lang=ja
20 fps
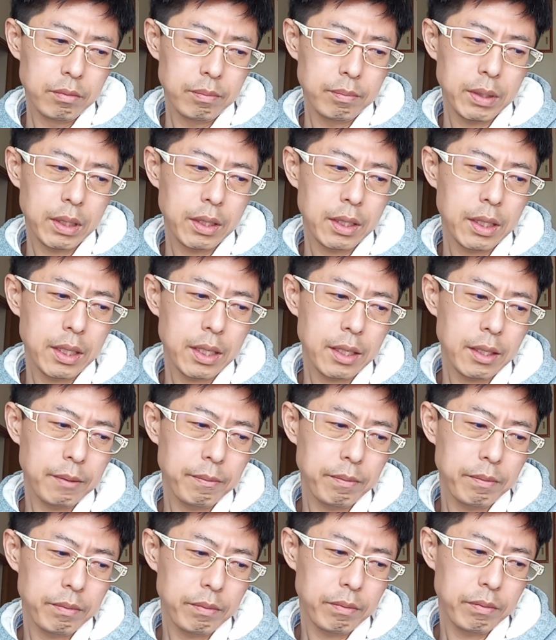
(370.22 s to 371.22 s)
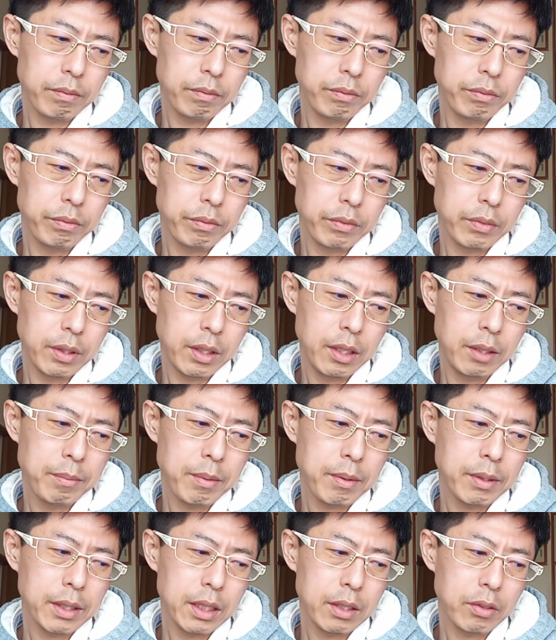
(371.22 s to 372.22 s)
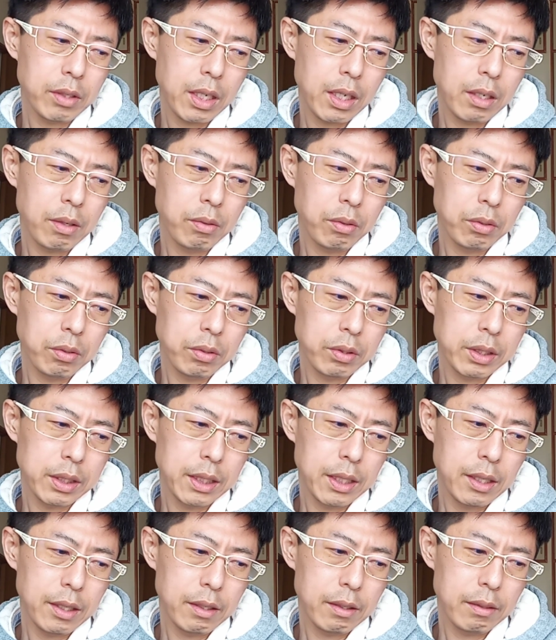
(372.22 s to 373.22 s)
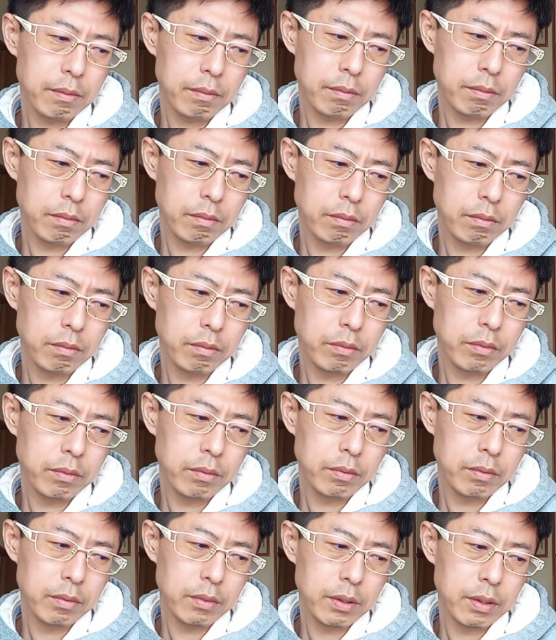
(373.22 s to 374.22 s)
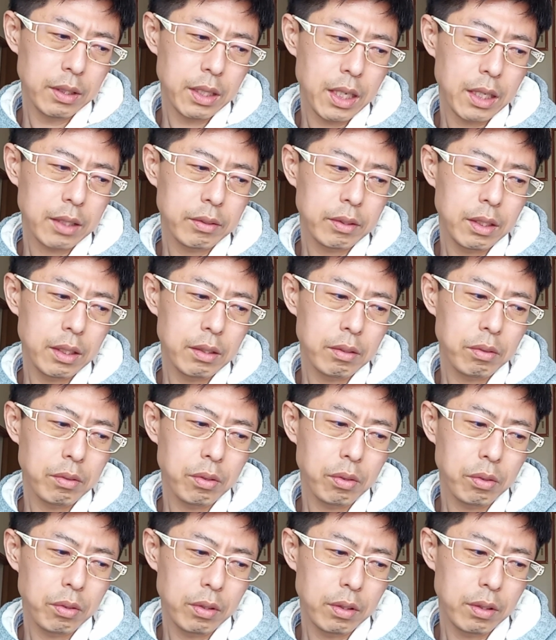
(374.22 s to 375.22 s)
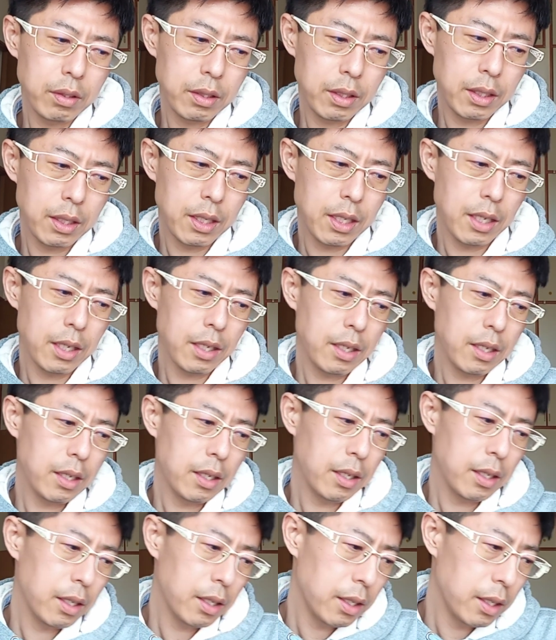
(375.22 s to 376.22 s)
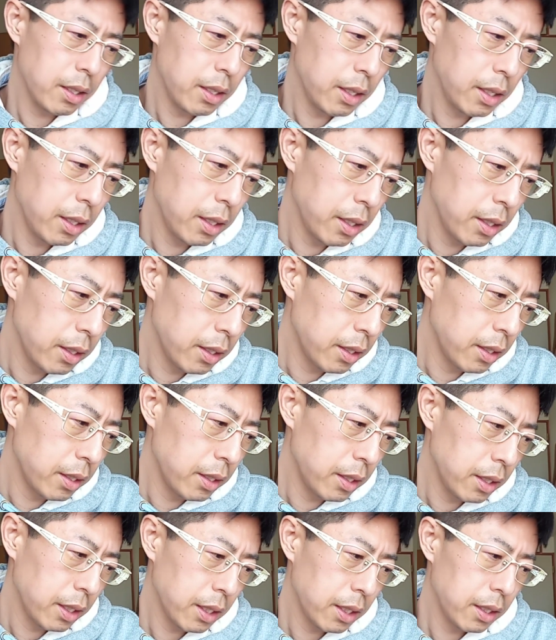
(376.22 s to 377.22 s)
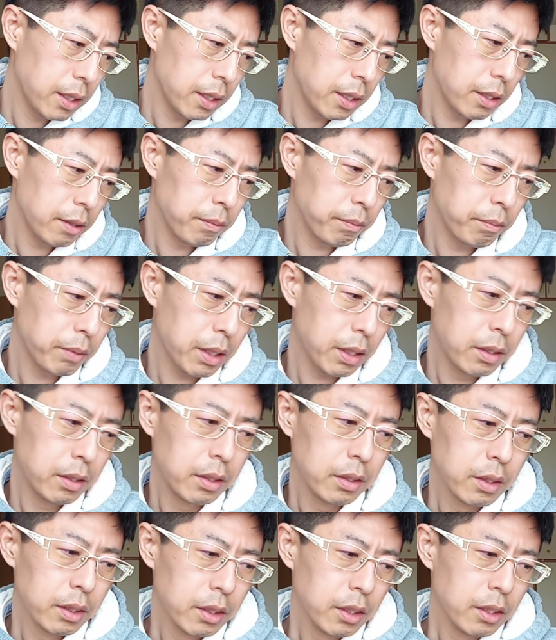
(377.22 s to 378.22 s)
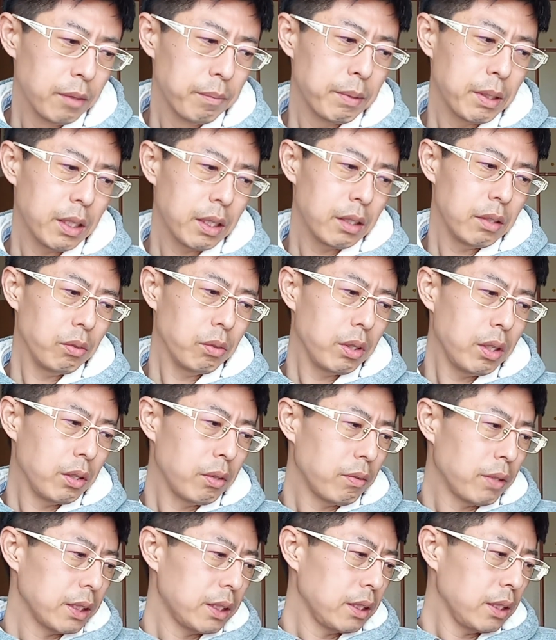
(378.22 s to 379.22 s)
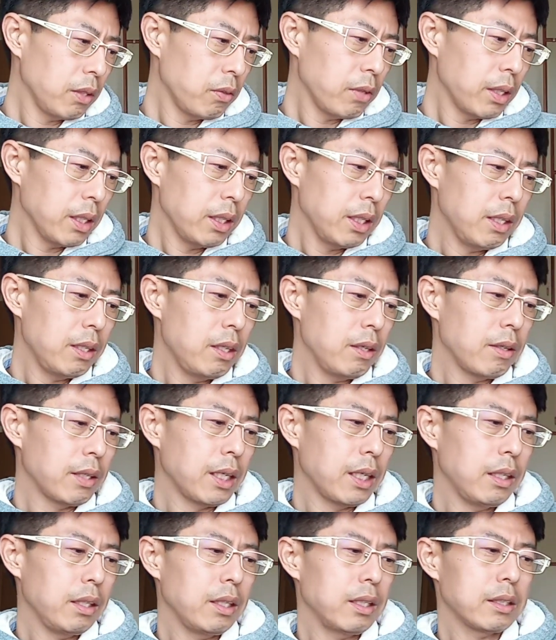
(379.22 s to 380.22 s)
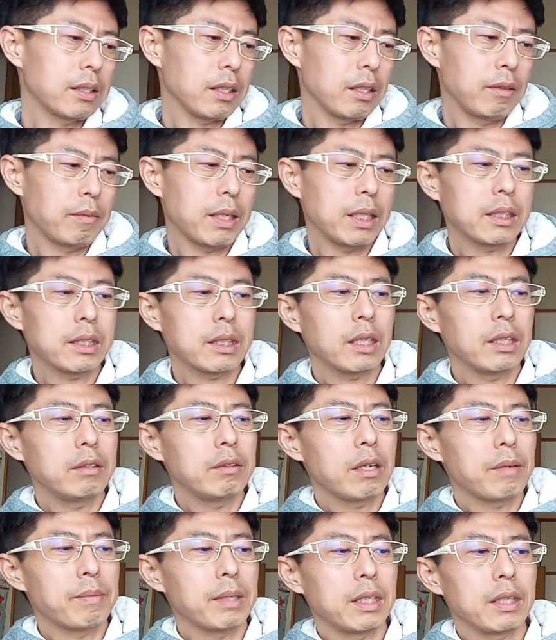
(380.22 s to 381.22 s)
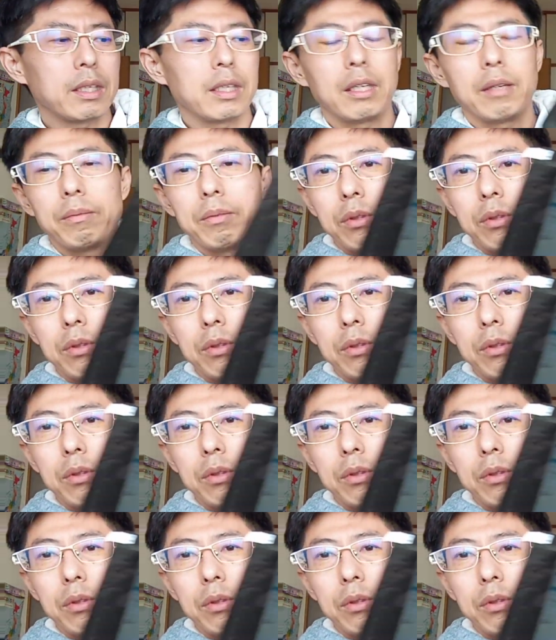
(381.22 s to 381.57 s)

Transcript: また、今までの傾向として、うん、楽天とロッで、えー、まあ、まあ、ロッテの方は試合終わってはないんですけど、8回裏まで来て